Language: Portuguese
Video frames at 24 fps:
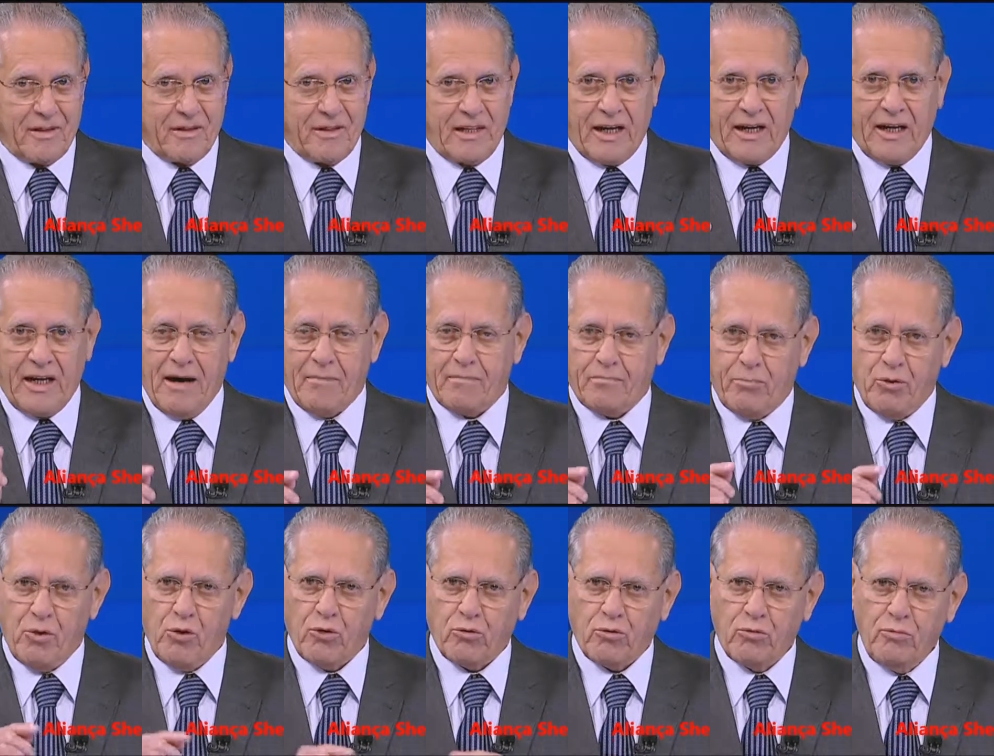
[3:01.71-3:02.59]
Daqui a
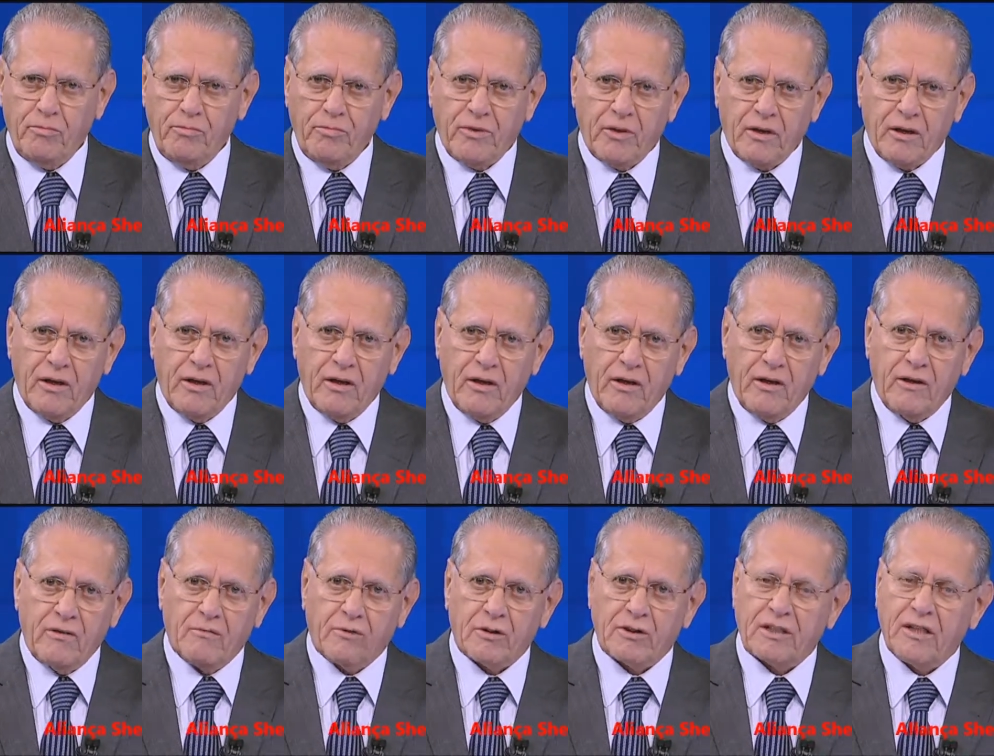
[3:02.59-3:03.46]
pouco
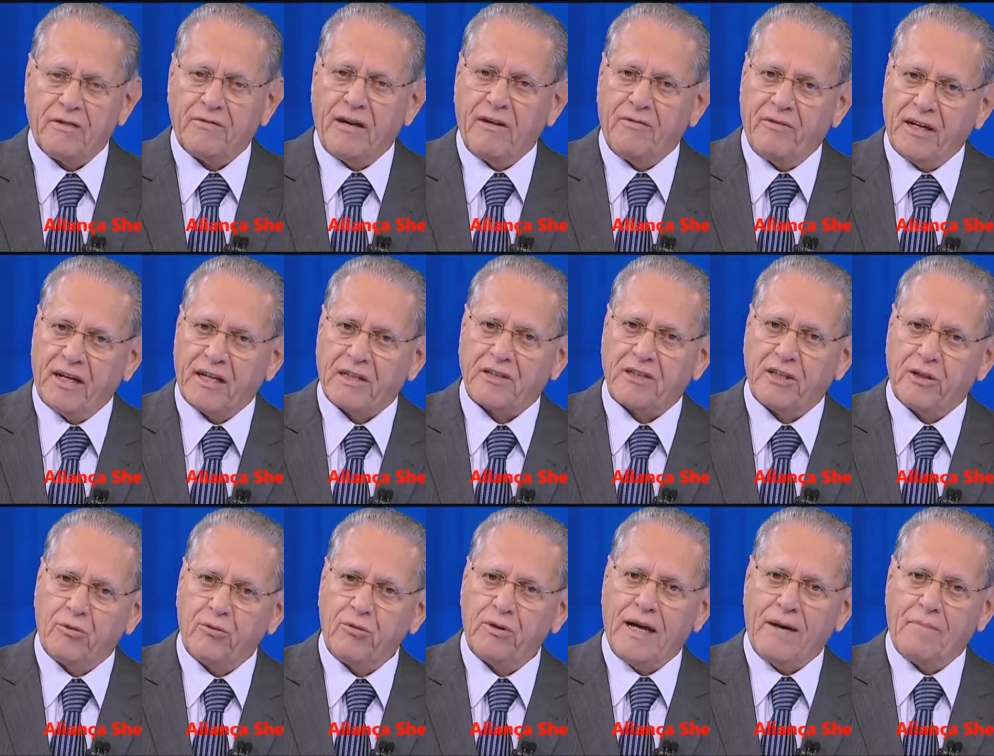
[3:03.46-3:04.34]
você vai ver a
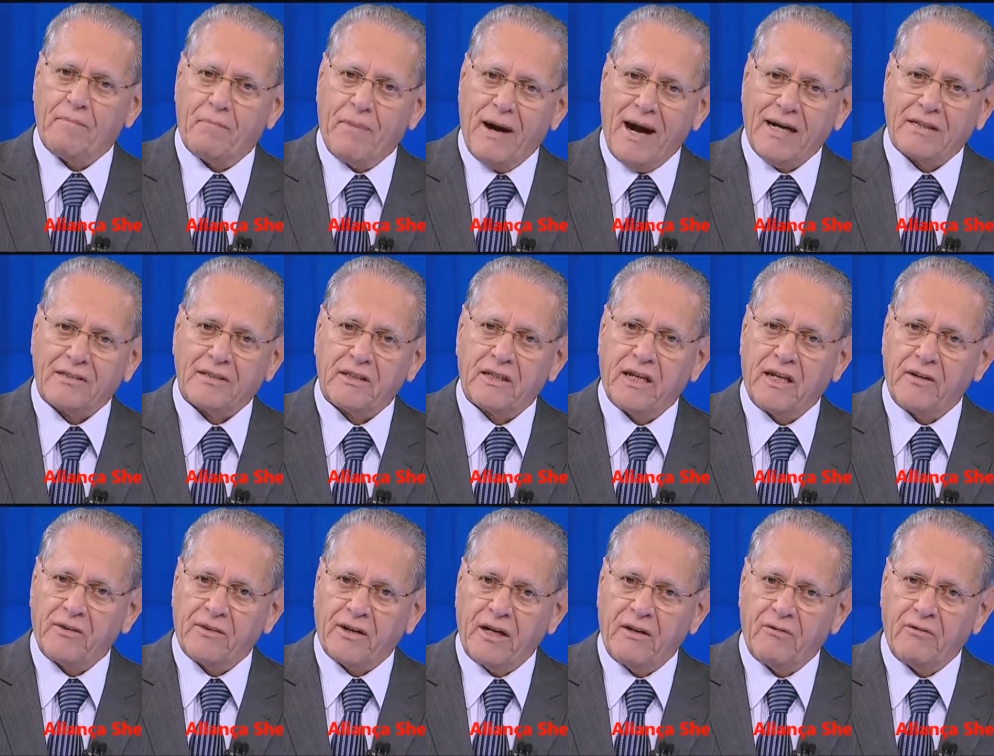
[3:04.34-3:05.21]
segunda parte da
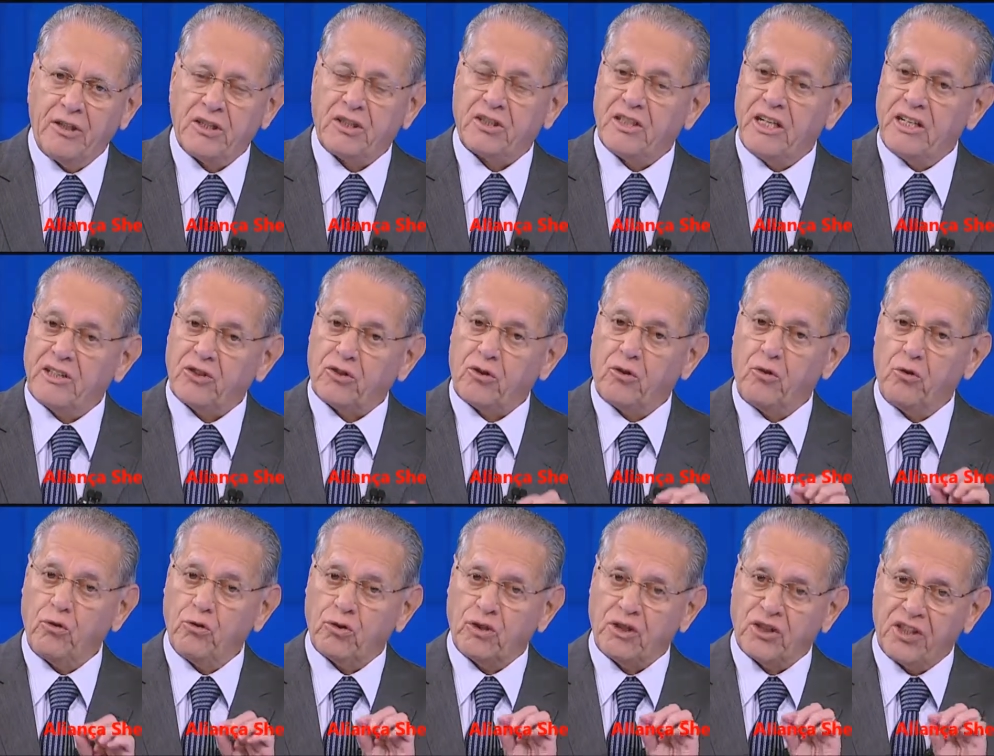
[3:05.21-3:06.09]
entrevista
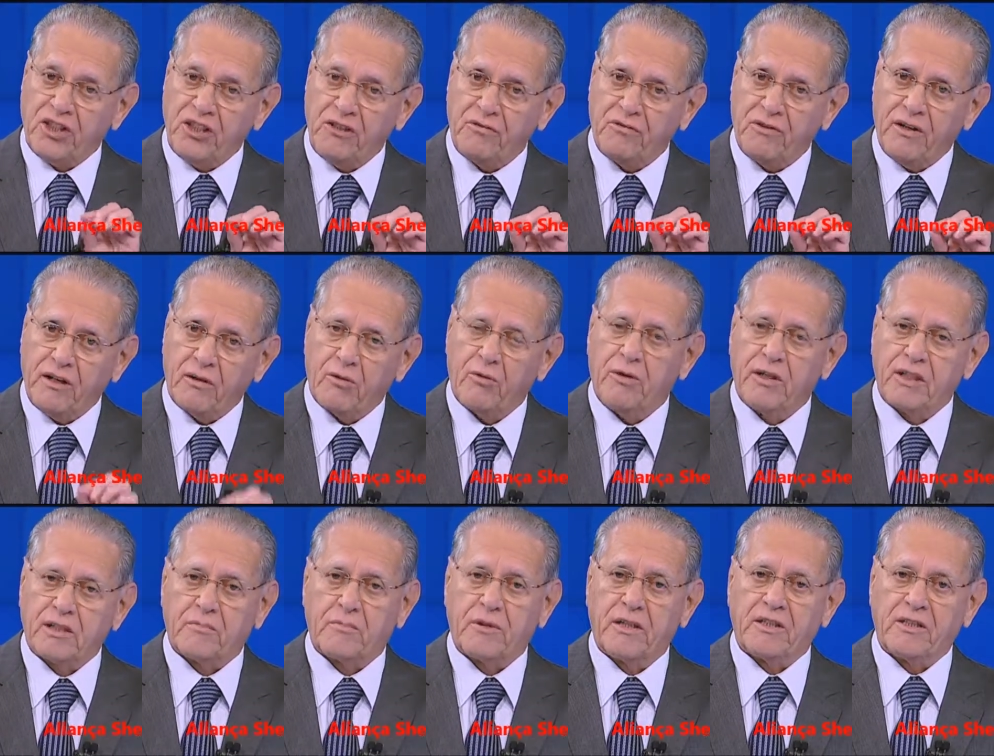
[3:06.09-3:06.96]
exclusiva com o
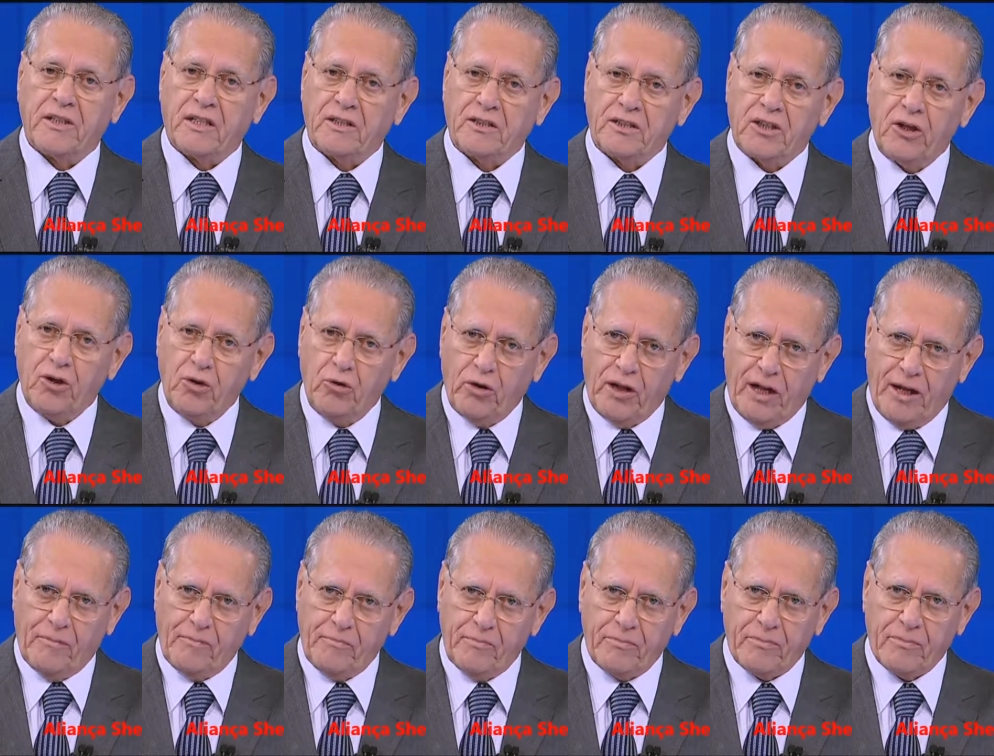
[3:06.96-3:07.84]
ex-presidente
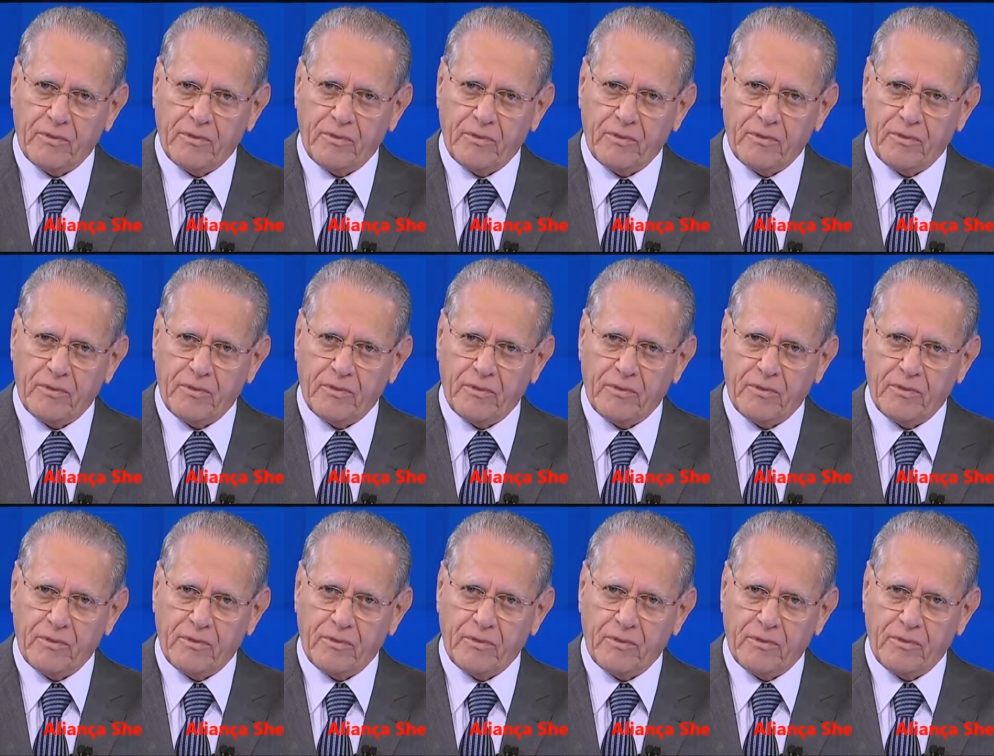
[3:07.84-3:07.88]
Lula,